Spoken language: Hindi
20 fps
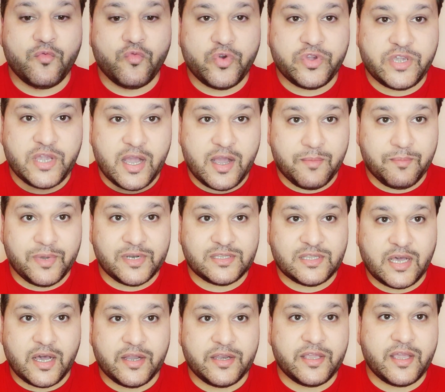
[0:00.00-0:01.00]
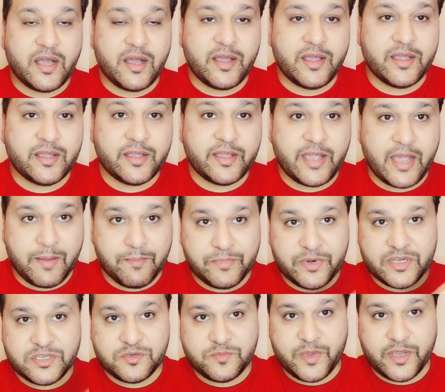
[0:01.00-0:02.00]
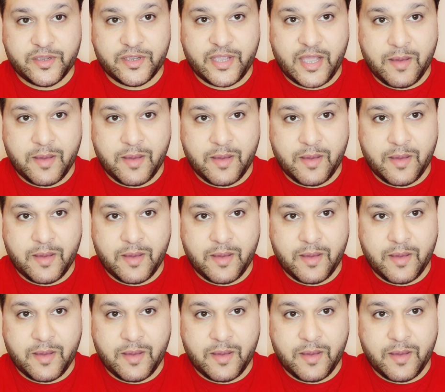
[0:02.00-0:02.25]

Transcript: वो यहाँ बरतानिया आए कैम्ब्रिज में